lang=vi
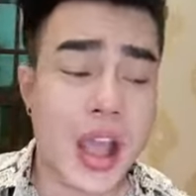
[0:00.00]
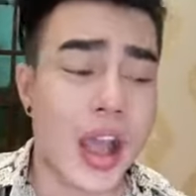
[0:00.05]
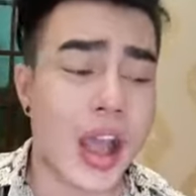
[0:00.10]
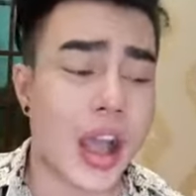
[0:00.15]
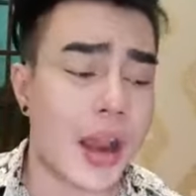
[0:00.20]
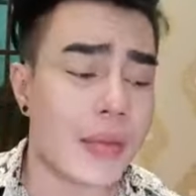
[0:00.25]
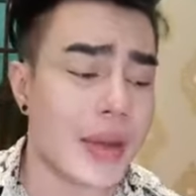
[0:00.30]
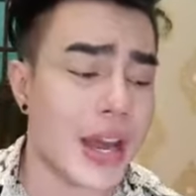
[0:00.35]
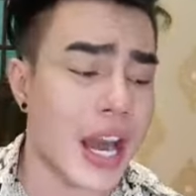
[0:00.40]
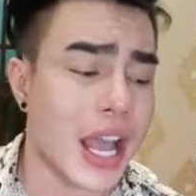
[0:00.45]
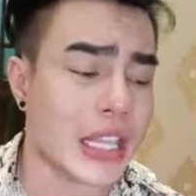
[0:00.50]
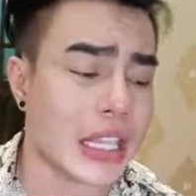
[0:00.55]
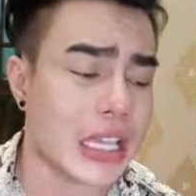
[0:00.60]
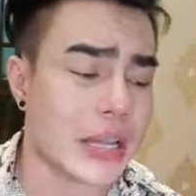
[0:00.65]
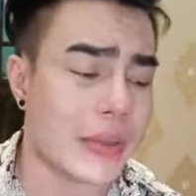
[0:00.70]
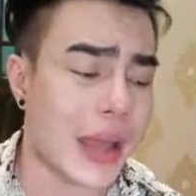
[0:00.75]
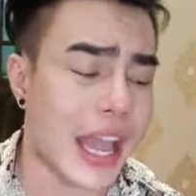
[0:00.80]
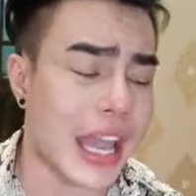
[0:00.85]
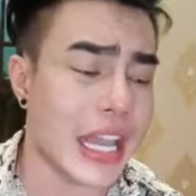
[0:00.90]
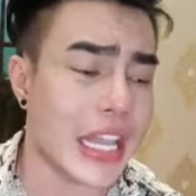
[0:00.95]
Hôm nay là
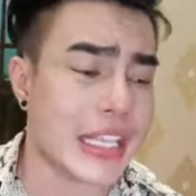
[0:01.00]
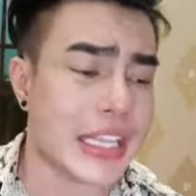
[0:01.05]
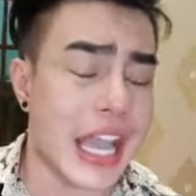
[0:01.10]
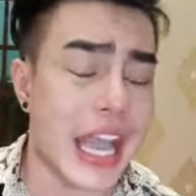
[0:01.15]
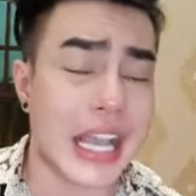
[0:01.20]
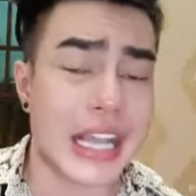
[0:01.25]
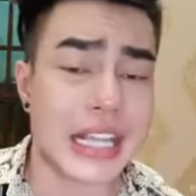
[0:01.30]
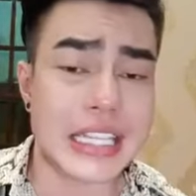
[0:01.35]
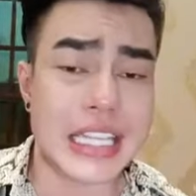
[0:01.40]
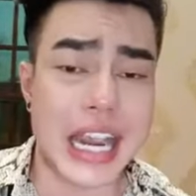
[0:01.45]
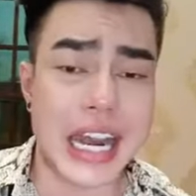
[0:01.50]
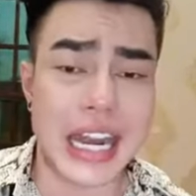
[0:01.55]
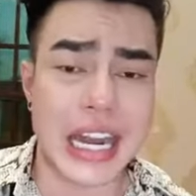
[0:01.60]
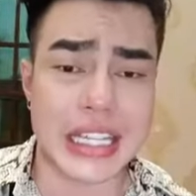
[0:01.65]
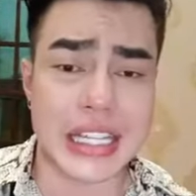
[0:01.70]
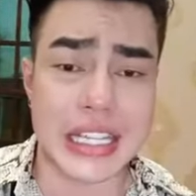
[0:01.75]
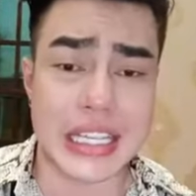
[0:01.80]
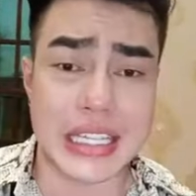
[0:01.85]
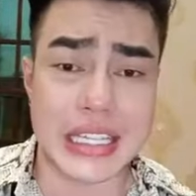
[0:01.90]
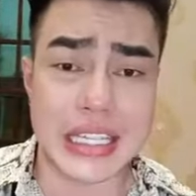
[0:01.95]
thứ mấy chăng? Chăng là
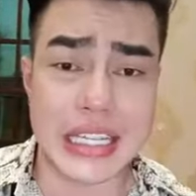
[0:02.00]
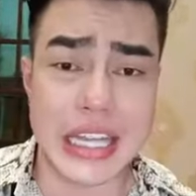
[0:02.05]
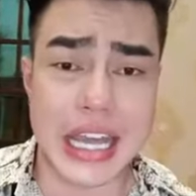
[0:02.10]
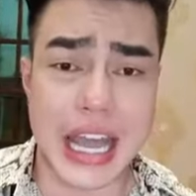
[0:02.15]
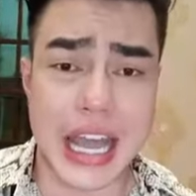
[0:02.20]
thứ